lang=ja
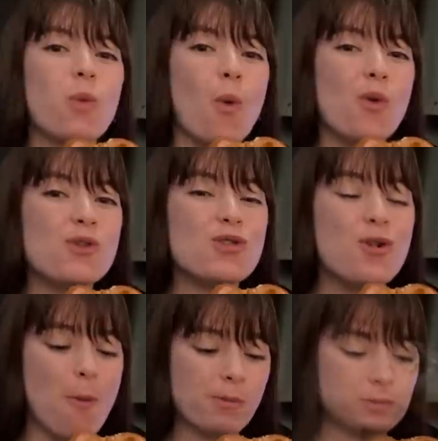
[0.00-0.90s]
おい
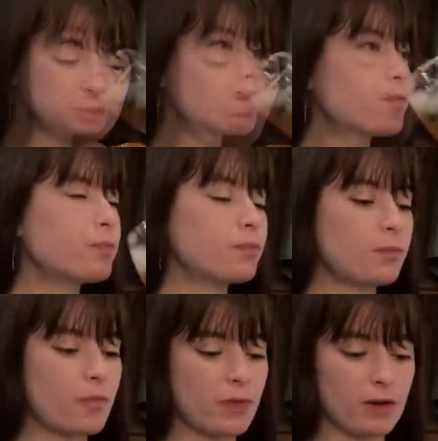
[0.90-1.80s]
し
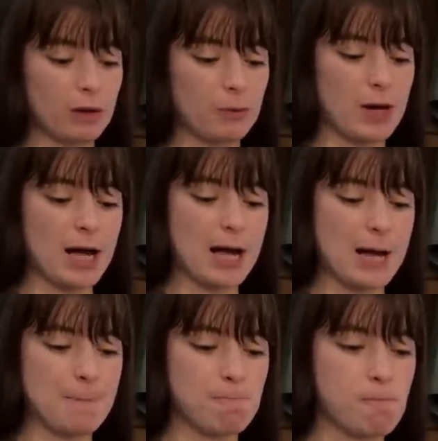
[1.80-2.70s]
いわ
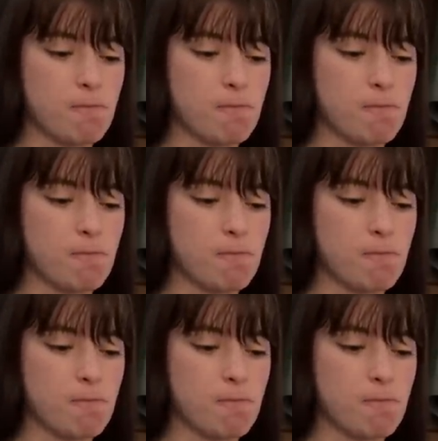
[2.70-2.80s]
あ